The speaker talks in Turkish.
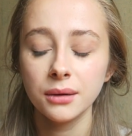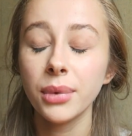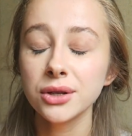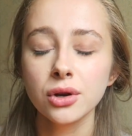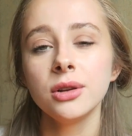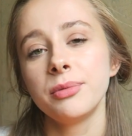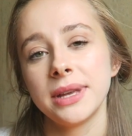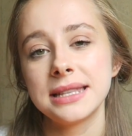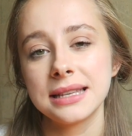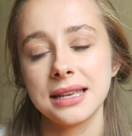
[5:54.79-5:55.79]
ben şöyle bir
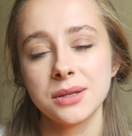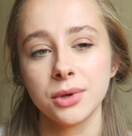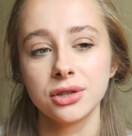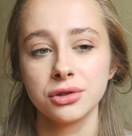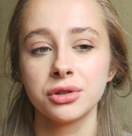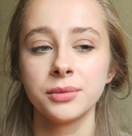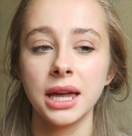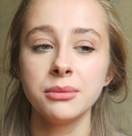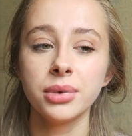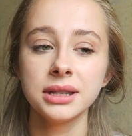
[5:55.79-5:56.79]
meslek seçmek istiyordum.
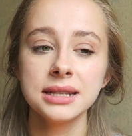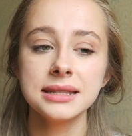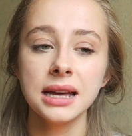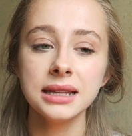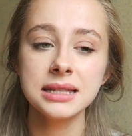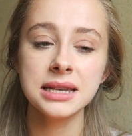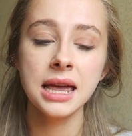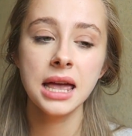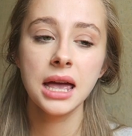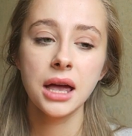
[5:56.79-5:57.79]
Yani bana
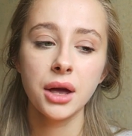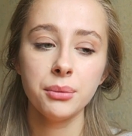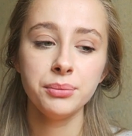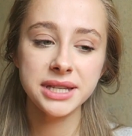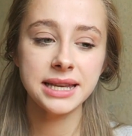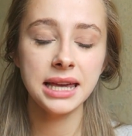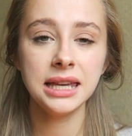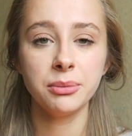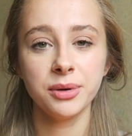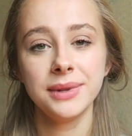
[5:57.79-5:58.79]
sadece bir şey
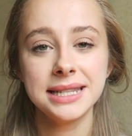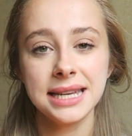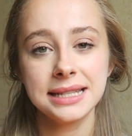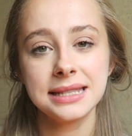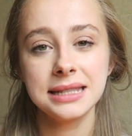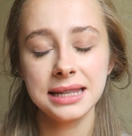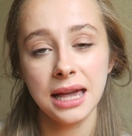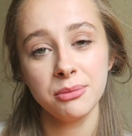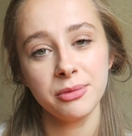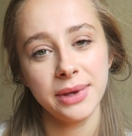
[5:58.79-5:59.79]
yapabileceksin
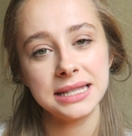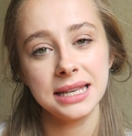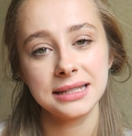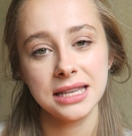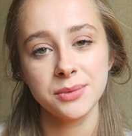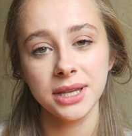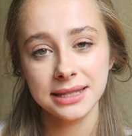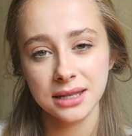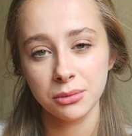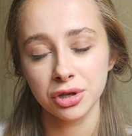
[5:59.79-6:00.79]
diyen bir meslek
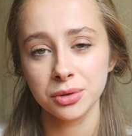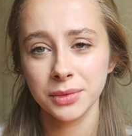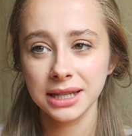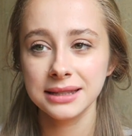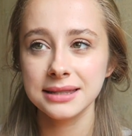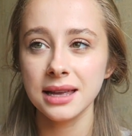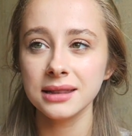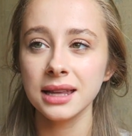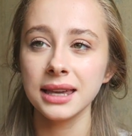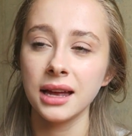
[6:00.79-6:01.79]
seçmek istemiyordum.
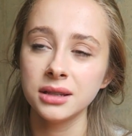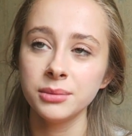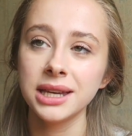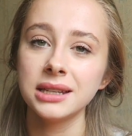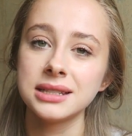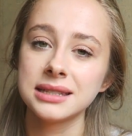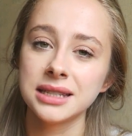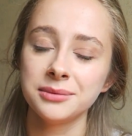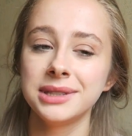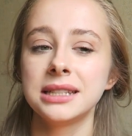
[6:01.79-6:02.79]
İktisatla kendimi
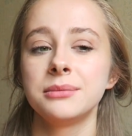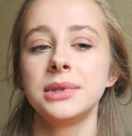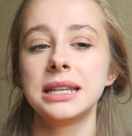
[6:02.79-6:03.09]
geliştirebilirim.